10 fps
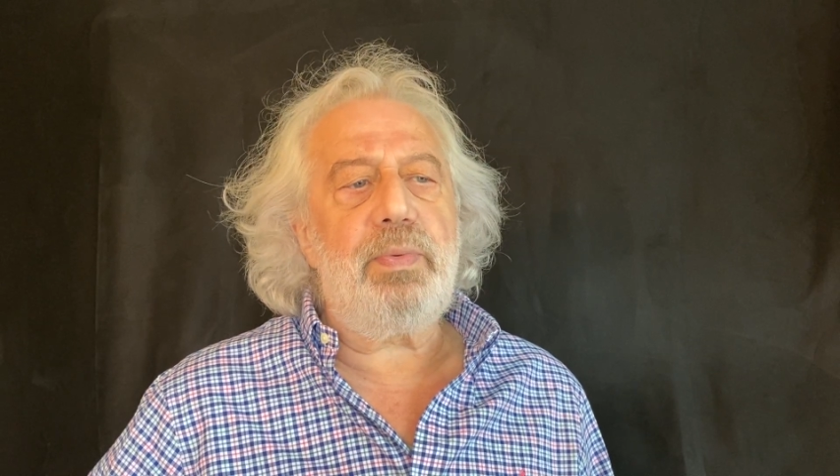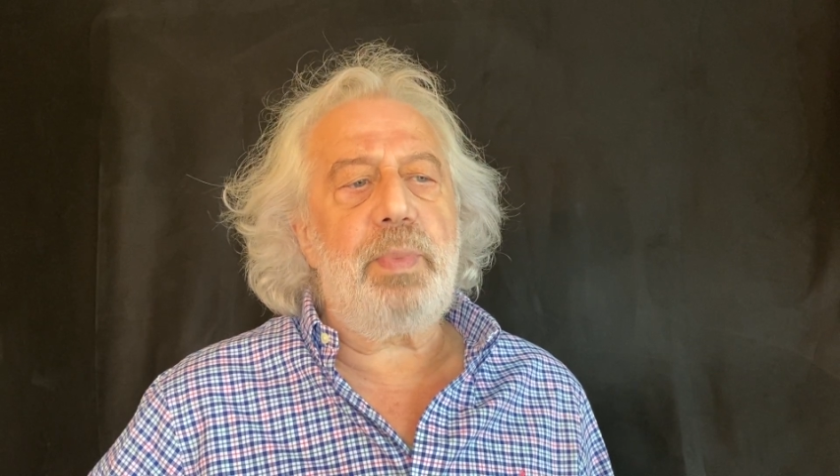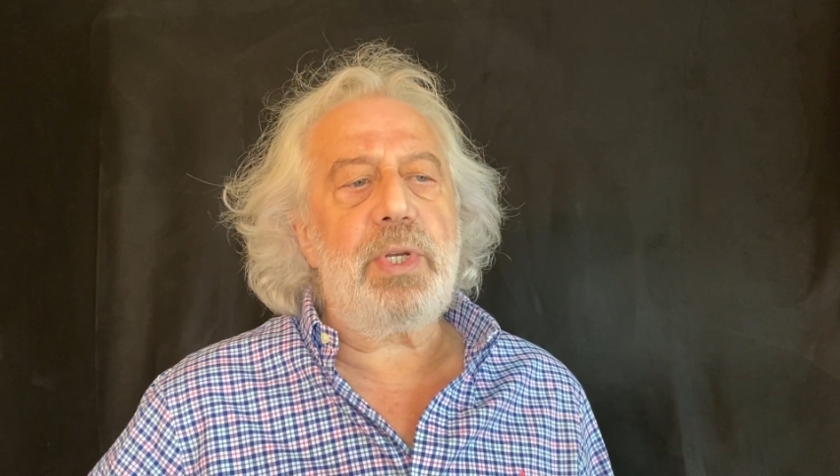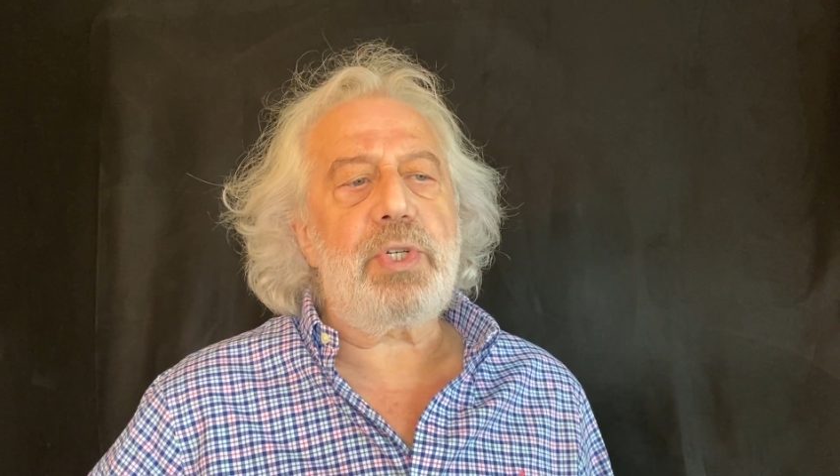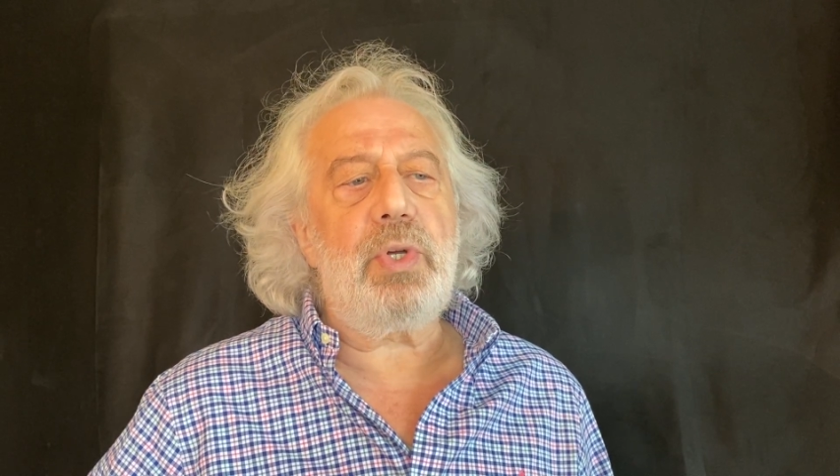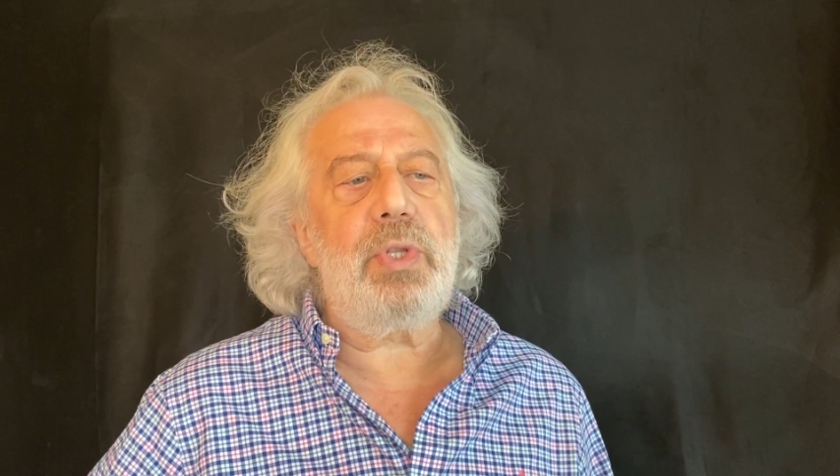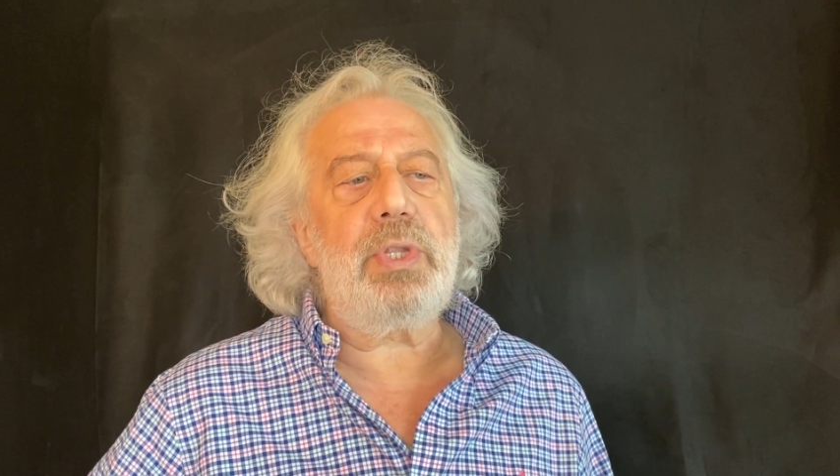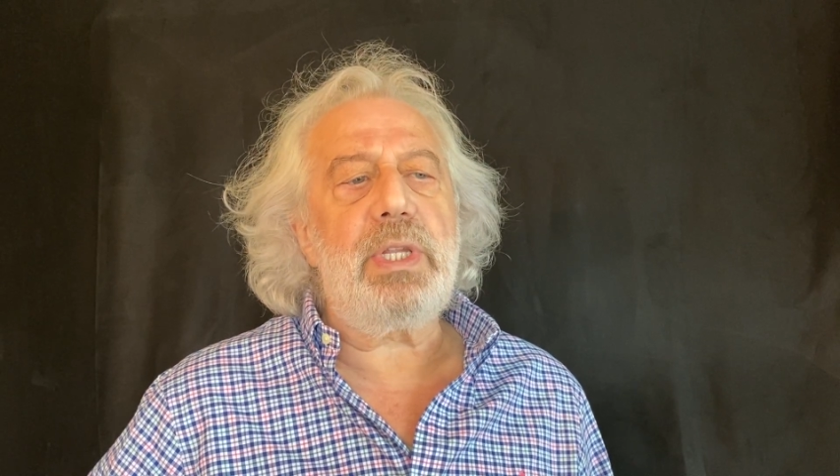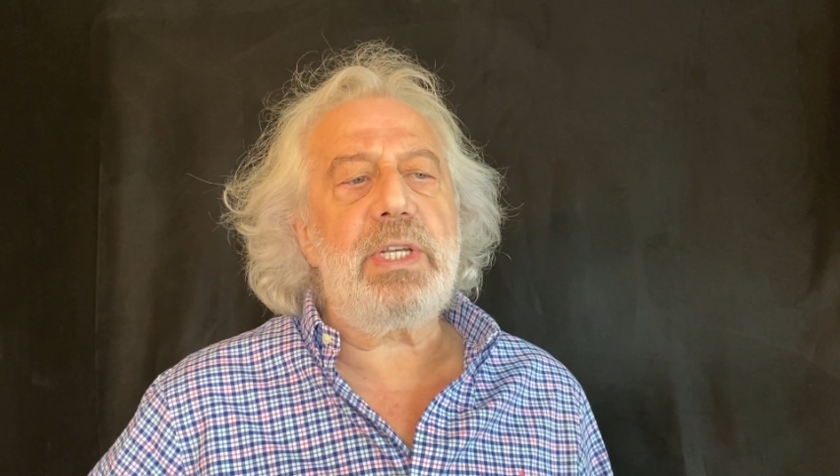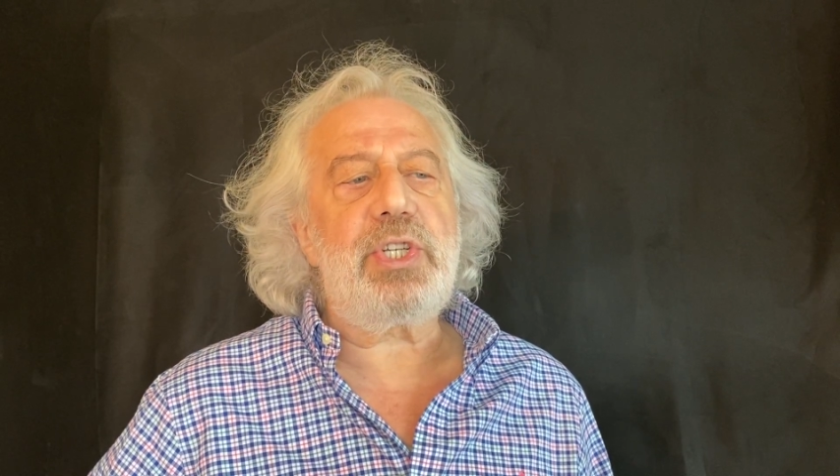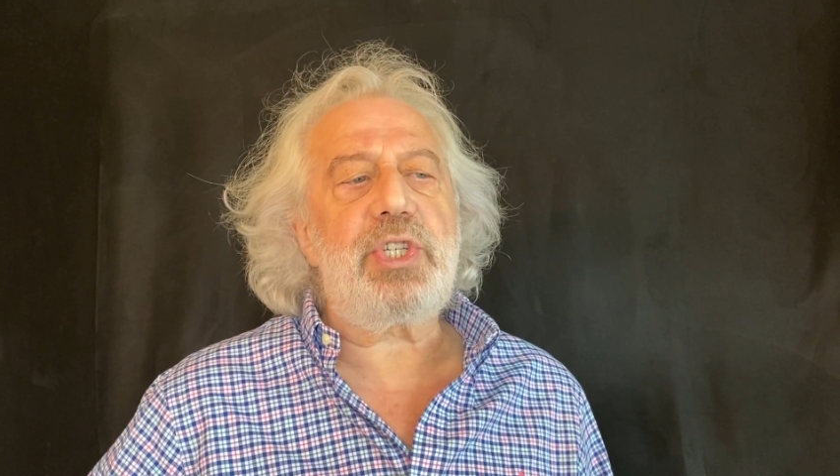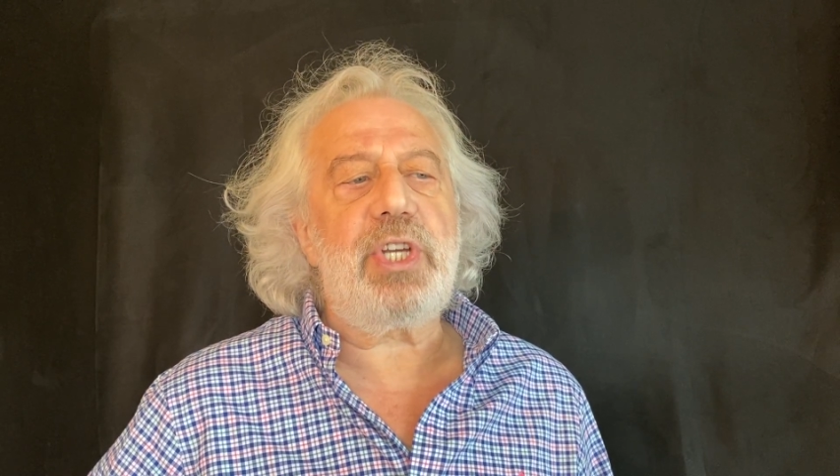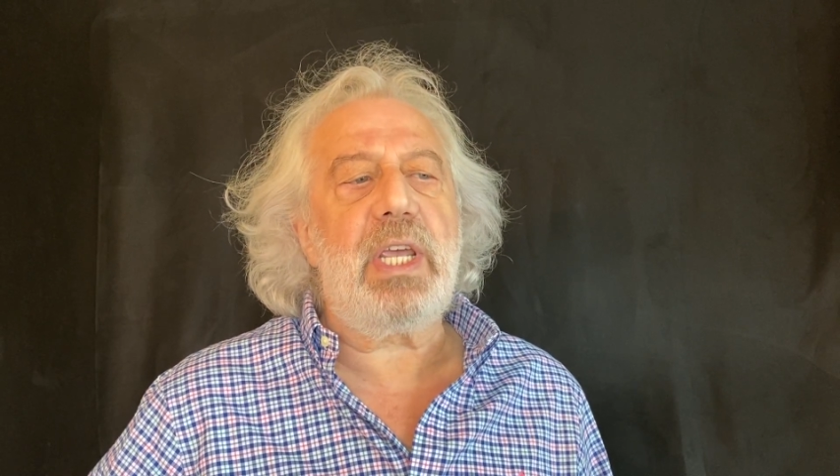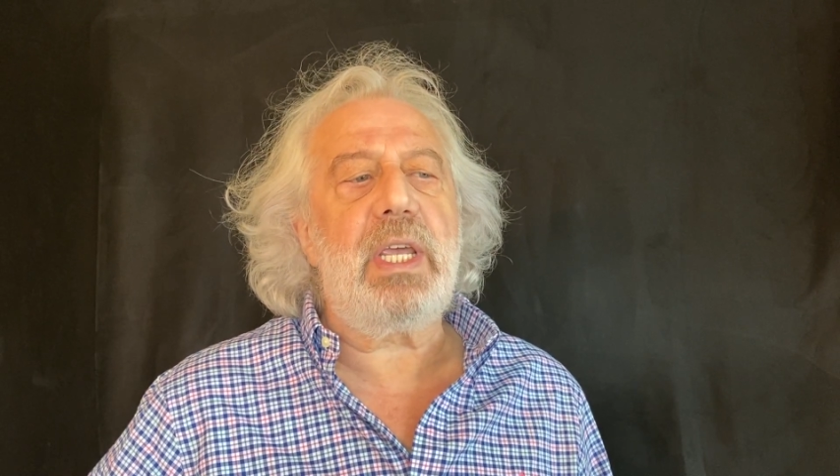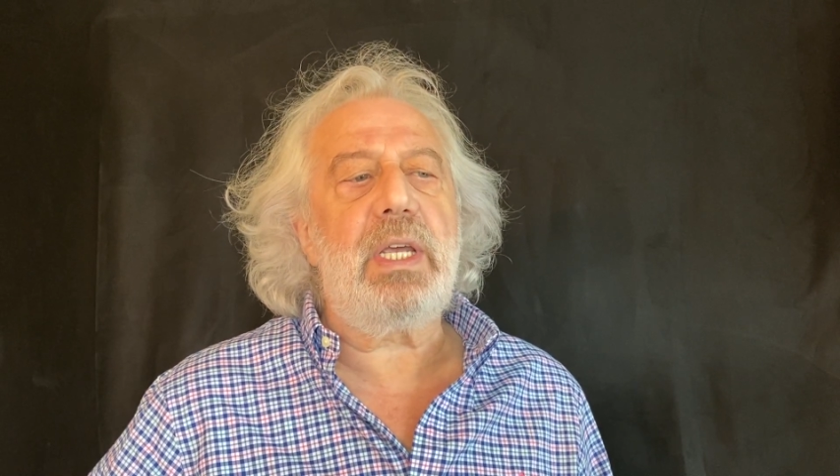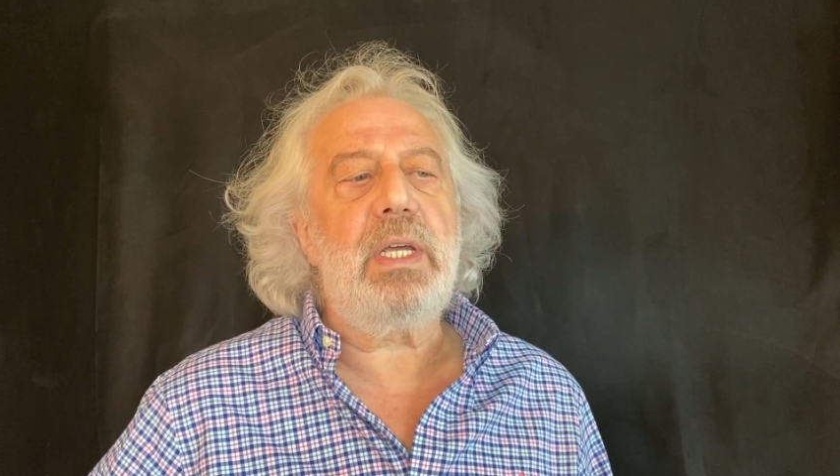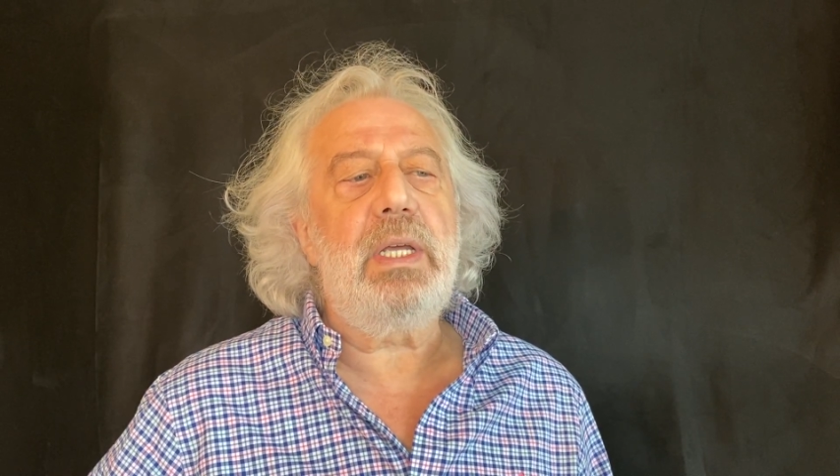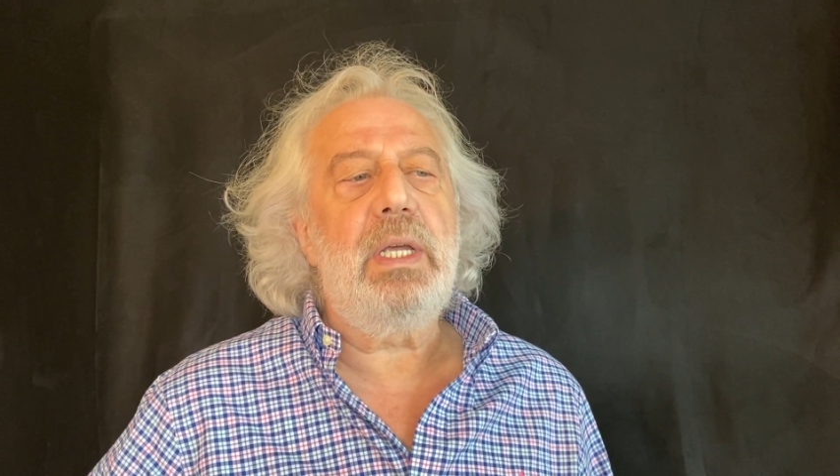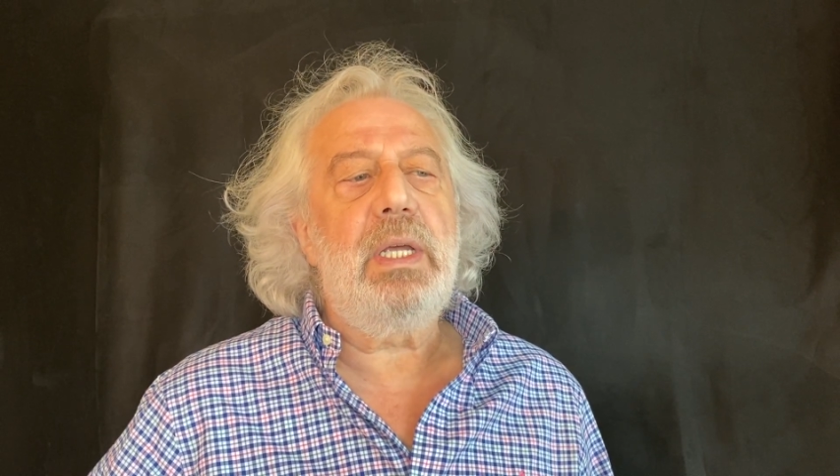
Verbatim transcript: впряженная шея